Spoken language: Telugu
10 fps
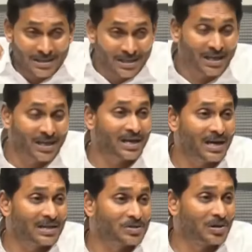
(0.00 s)

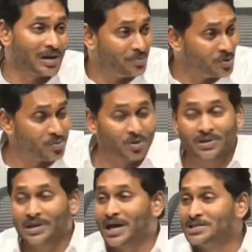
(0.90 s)
రాజకీయాలతో లబ్ధి
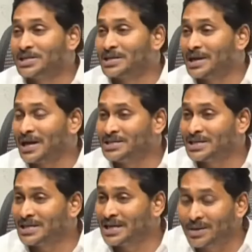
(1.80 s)
పొంద రాజకీయ
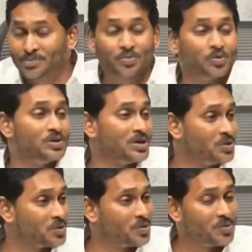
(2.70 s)
రాజకీయ లబ్ధి
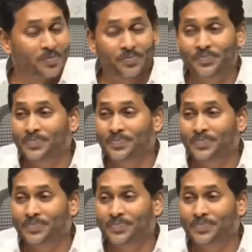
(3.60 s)
పొందేందుకు